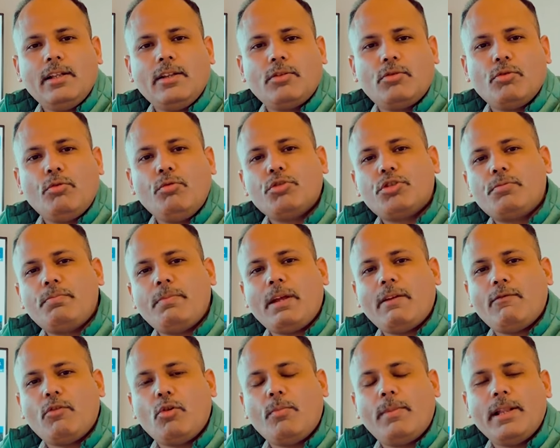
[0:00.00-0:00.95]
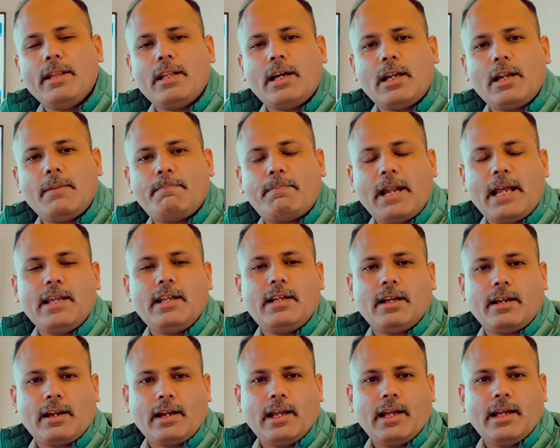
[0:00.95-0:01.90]
तो उसमें वो बंदा रिप्लाई
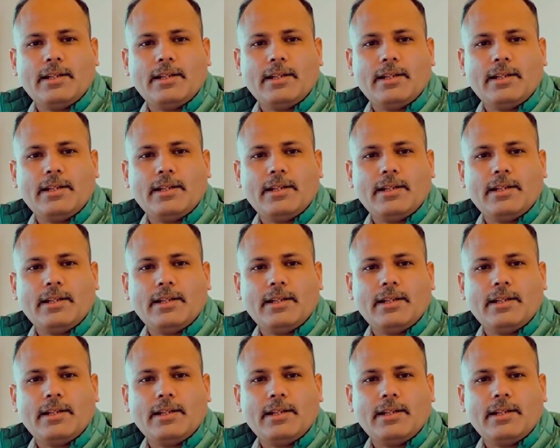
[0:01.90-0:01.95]
कर रहा